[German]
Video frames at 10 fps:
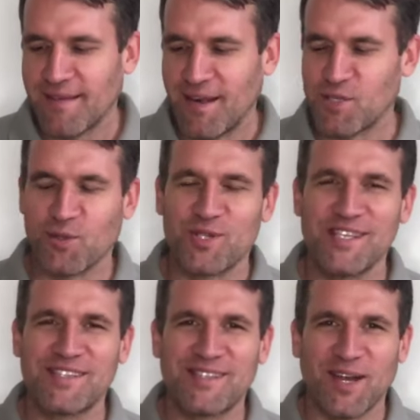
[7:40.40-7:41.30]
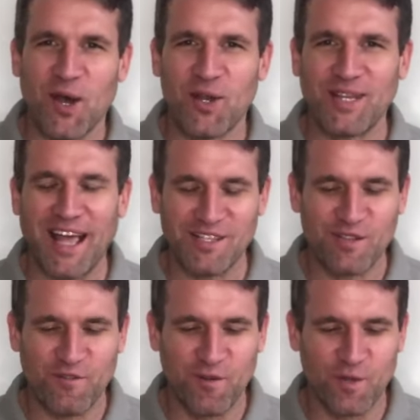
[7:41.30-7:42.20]
Also du siehst, auch
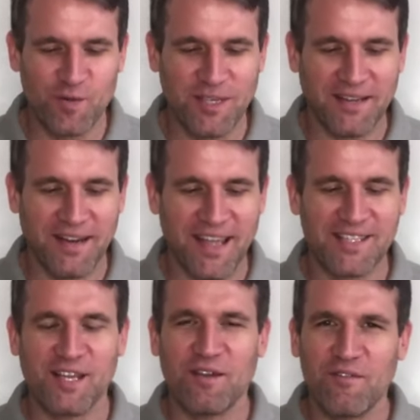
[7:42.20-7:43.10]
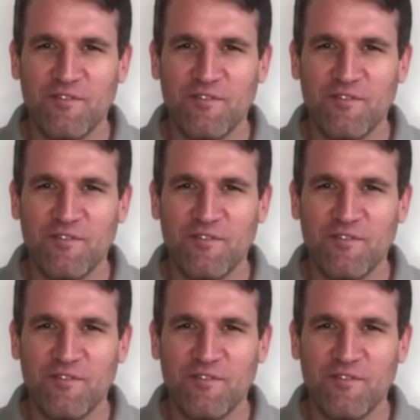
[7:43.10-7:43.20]
das funktioniert an Alexa.